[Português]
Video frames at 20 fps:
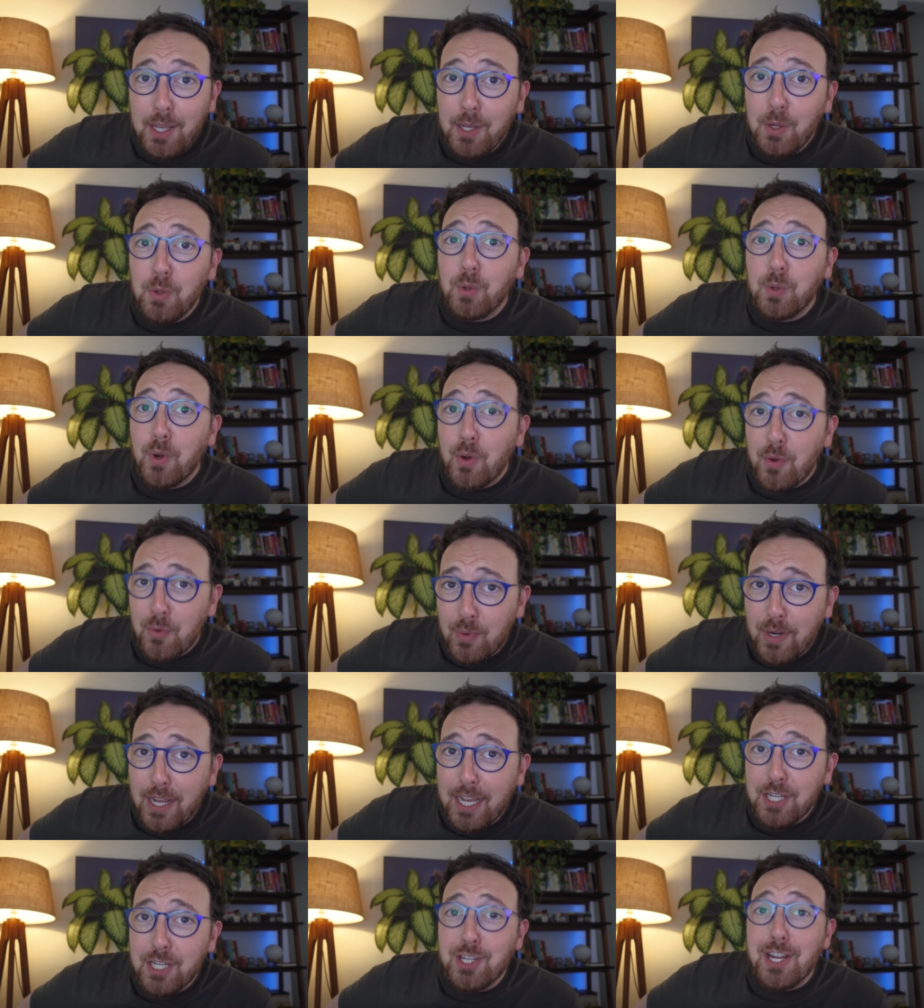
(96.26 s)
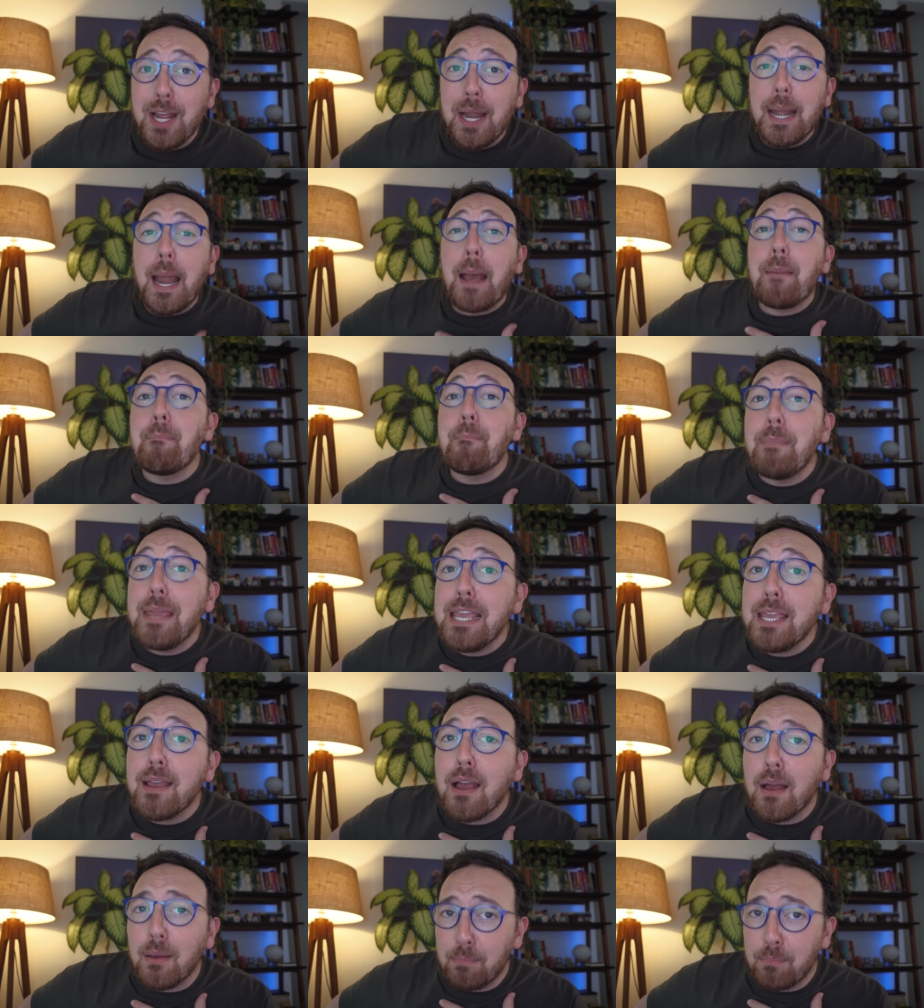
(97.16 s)
Eu, Fred, na
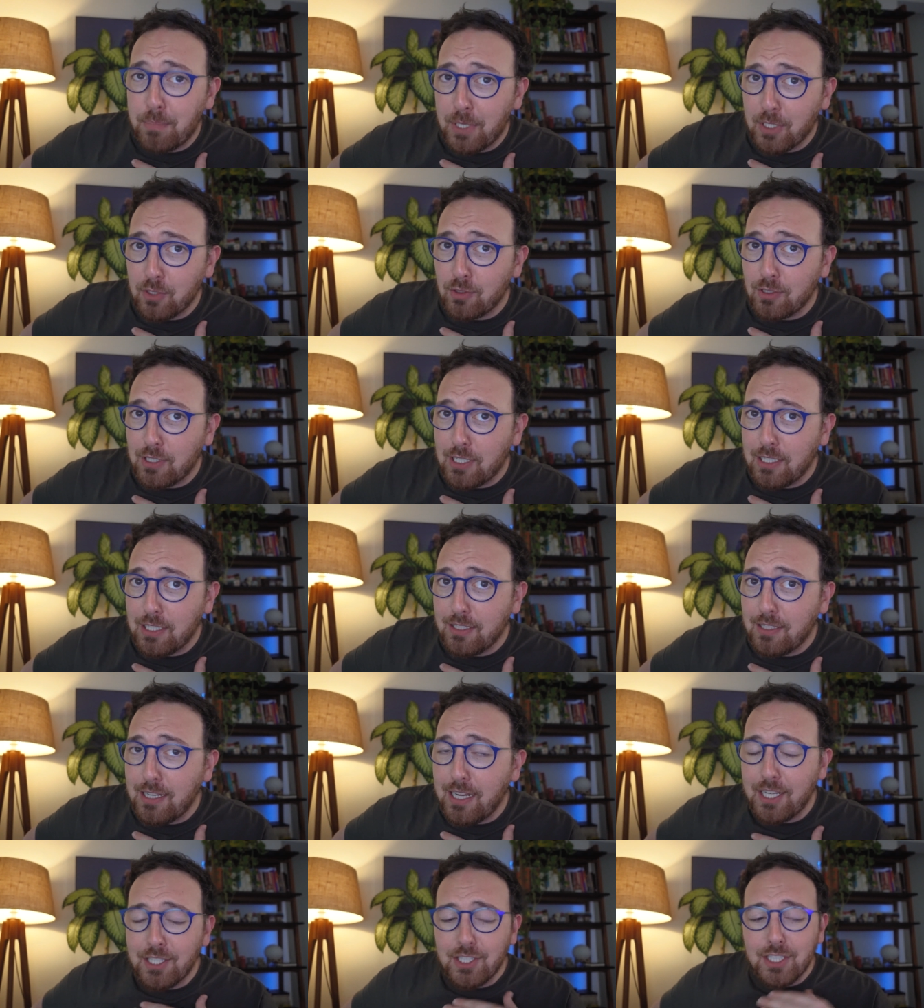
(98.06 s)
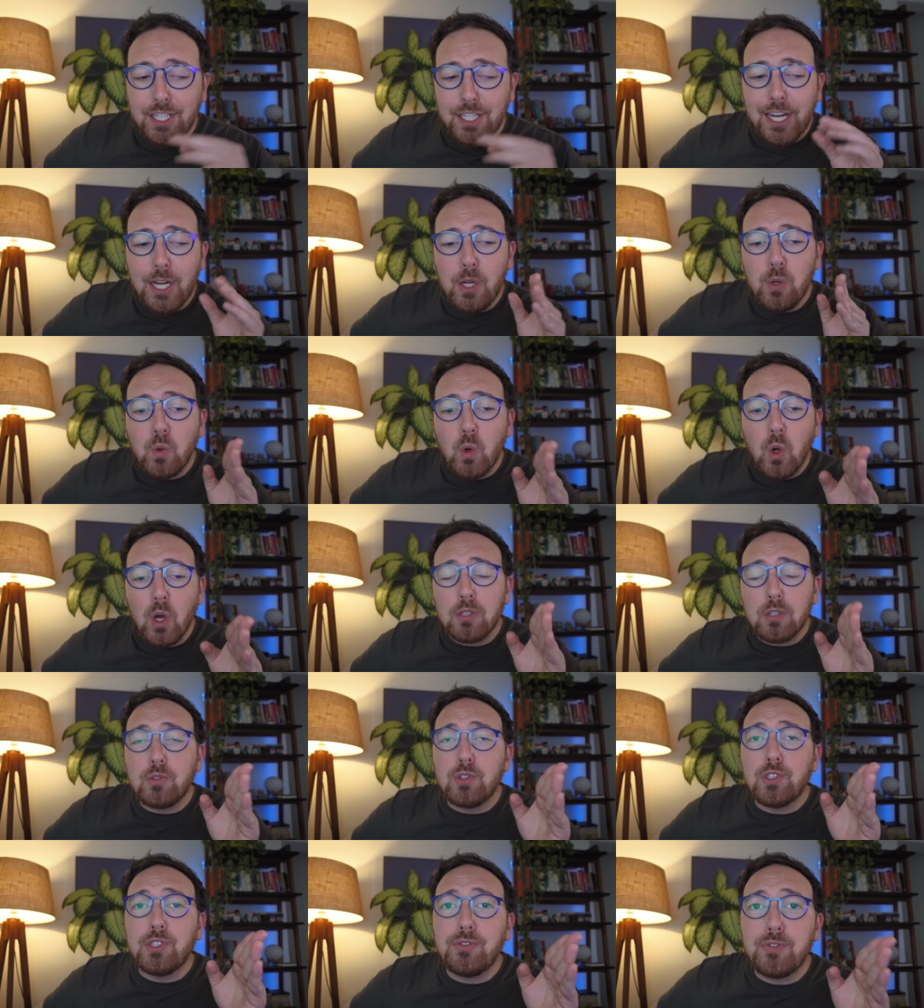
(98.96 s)
minha personalidade, eu
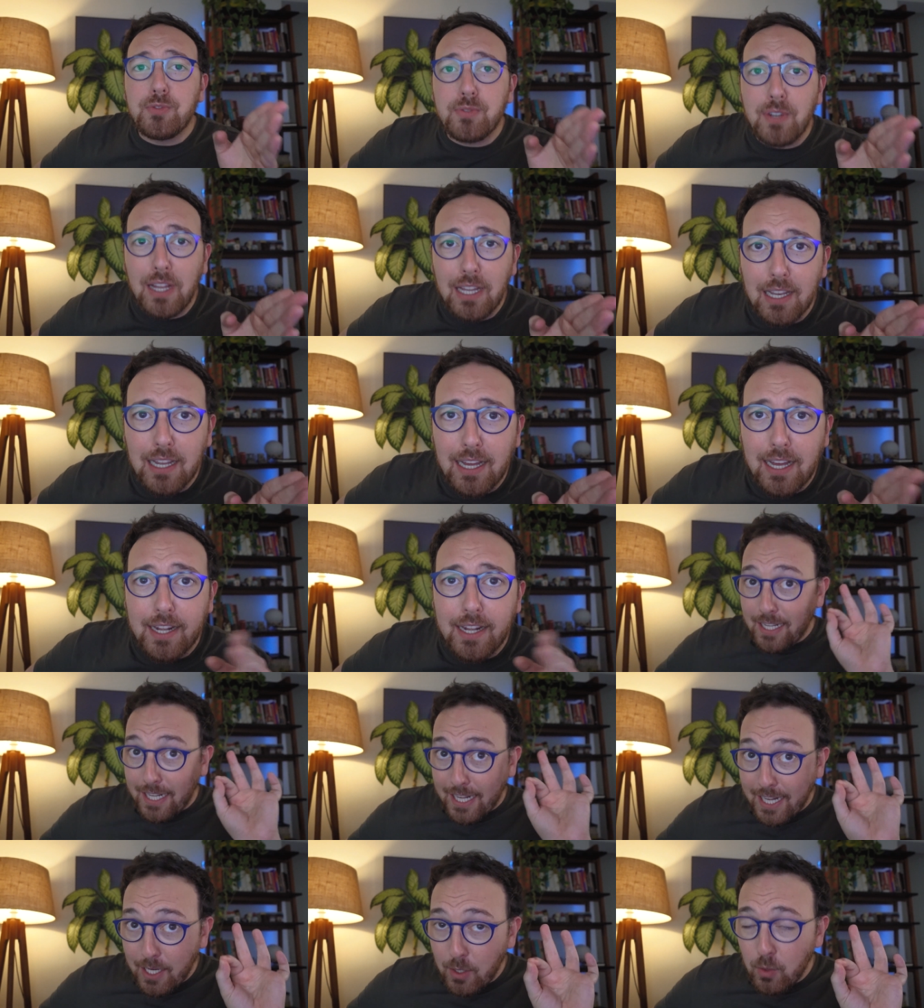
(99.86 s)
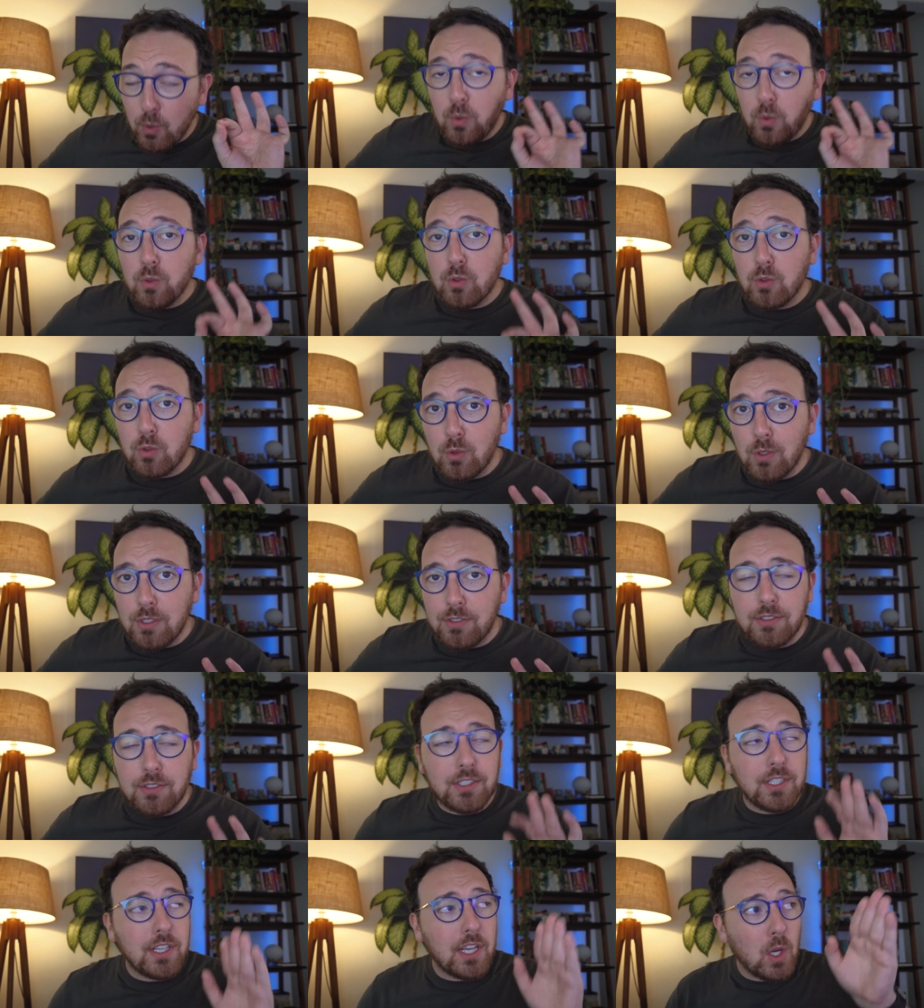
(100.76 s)
gosto de falar. Eu sou
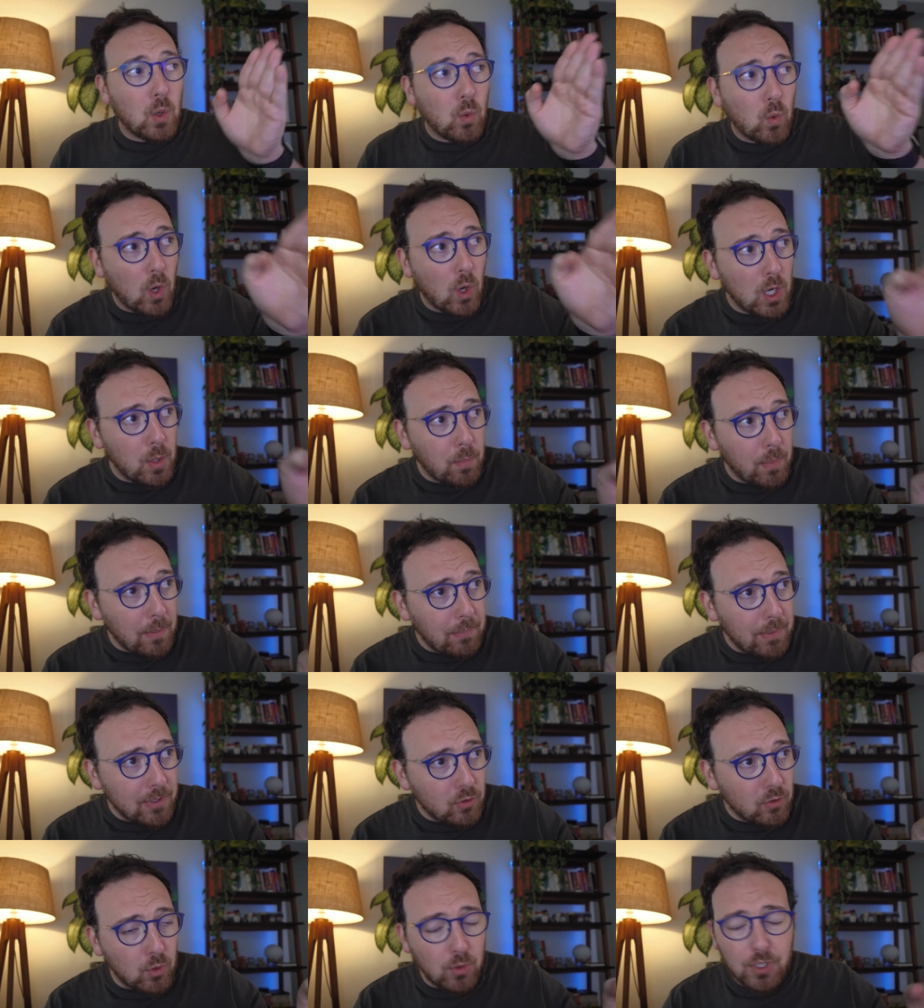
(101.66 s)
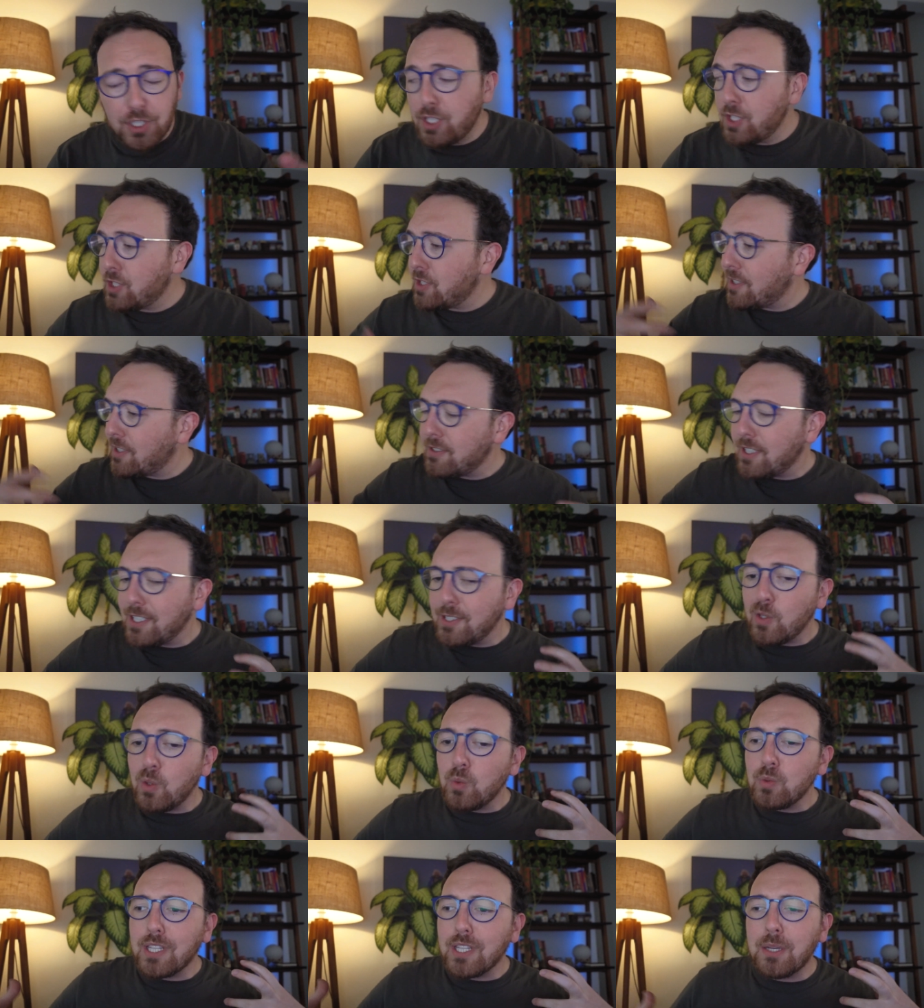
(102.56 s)
assim. Eu olho para a pessoa, a gente tá
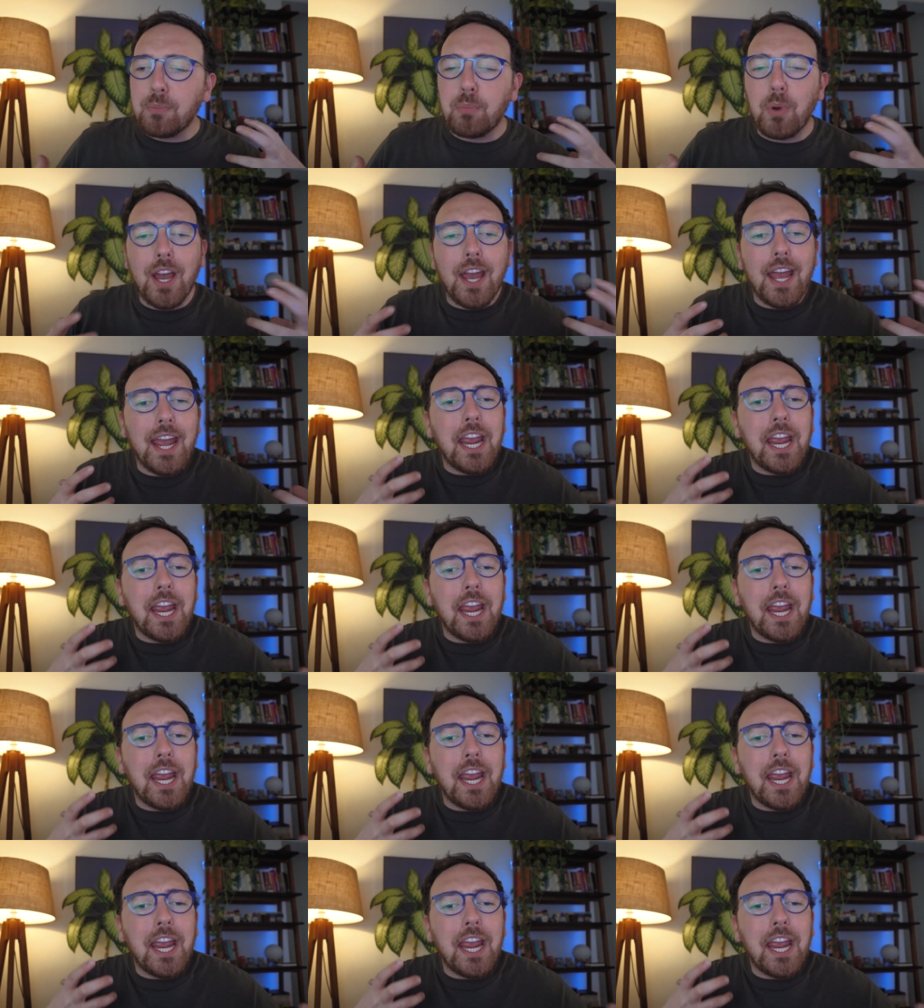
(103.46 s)
saindo há um tempo.